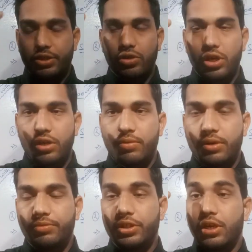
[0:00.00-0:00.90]
সকালে
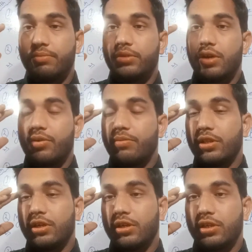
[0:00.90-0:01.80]
ভাবছিলাম যে আমার
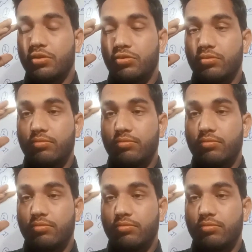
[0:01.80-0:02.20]
মাথাটা যেন